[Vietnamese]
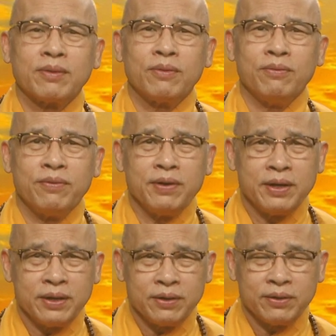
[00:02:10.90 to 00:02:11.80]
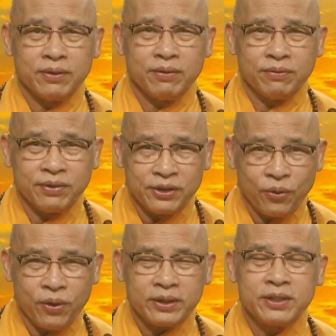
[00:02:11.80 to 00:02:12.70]
về vị
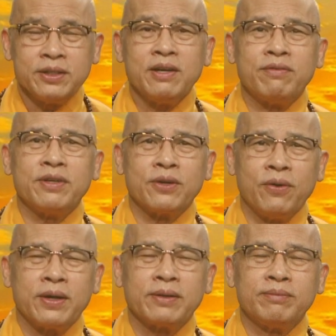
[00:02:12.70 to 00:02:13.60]
ngọt chính là vị ngọt